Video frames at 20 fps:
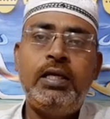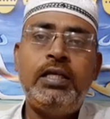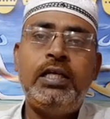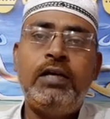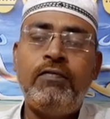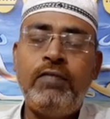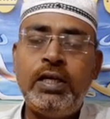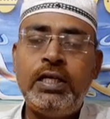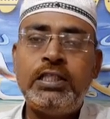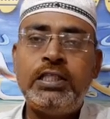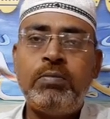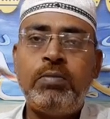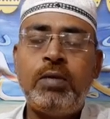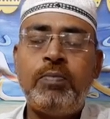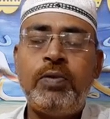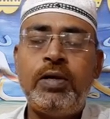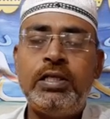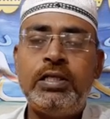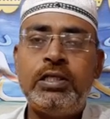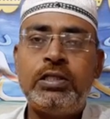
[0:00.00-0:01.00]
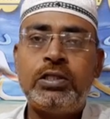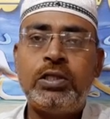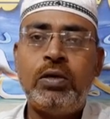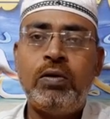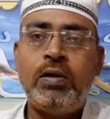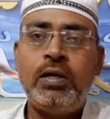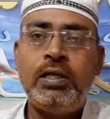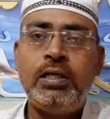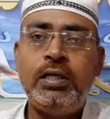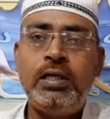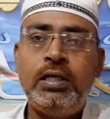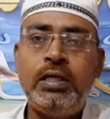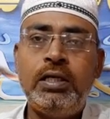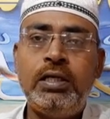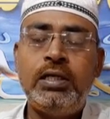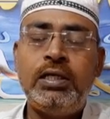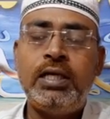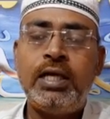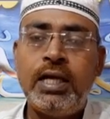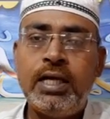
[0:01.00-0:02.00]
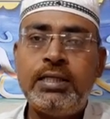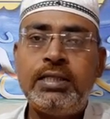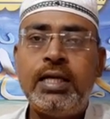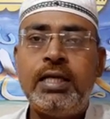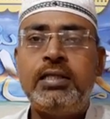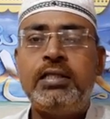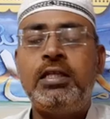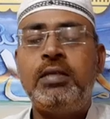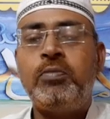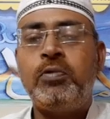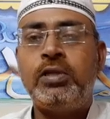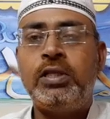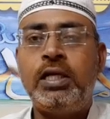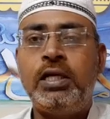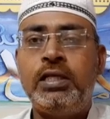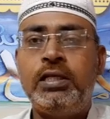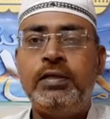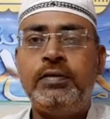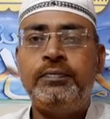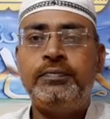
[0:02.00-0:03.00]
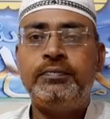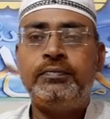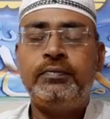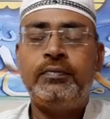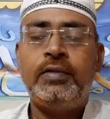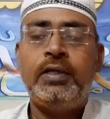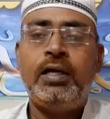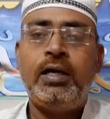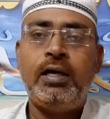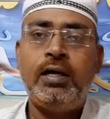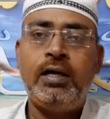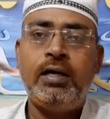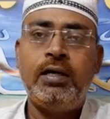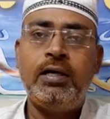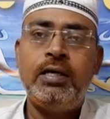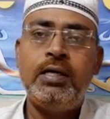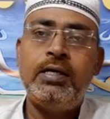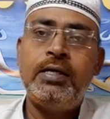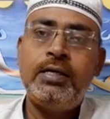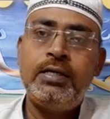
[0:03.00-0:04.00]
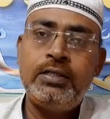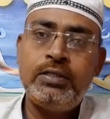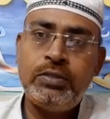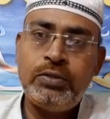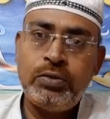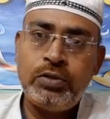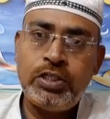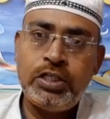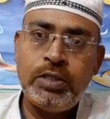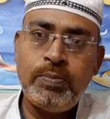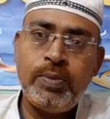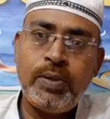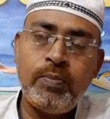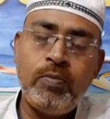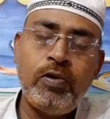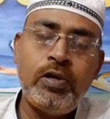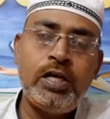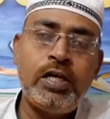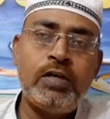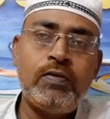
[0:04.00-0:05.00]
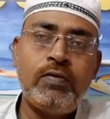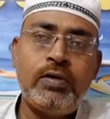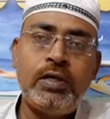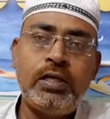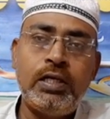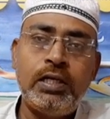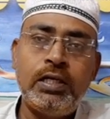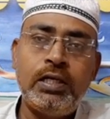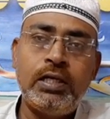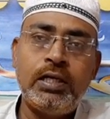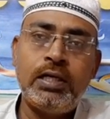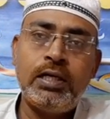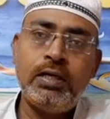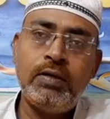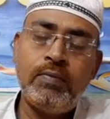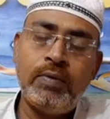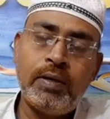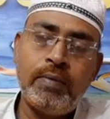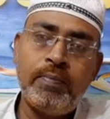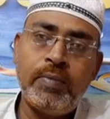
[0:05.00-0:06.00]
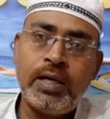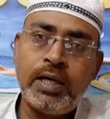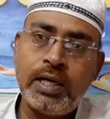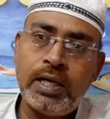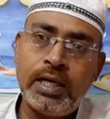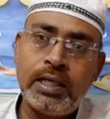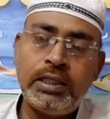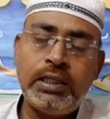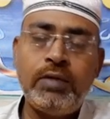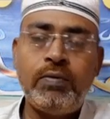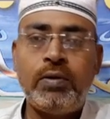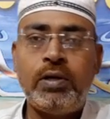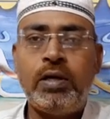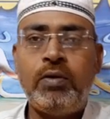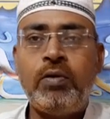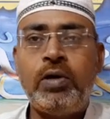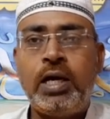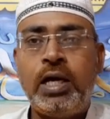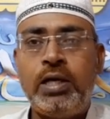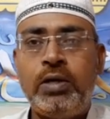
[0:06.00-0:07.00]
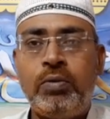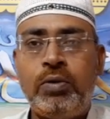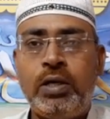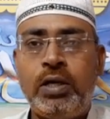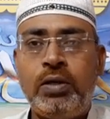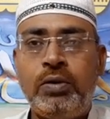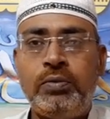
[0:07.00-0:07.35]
ఎవరికి సమర్పణ చేసుకోవాలి ఎలా శాంతిని పొందాలి సృష్టి ప్రభు అయినటువంటి మన కర్త ఒక ఒక ఆయన ఉన్నాడు